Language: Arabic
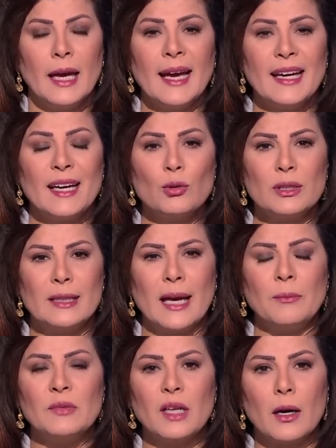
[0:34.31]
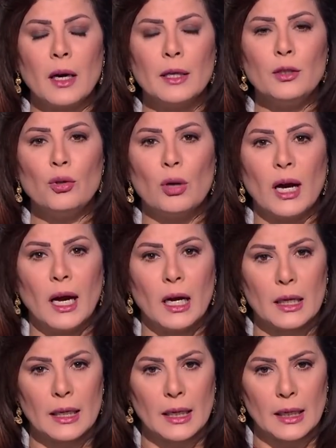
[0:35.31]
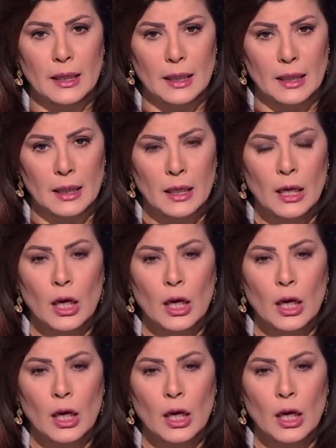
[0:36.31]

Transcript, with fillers: احنا قدام تغير حقيقي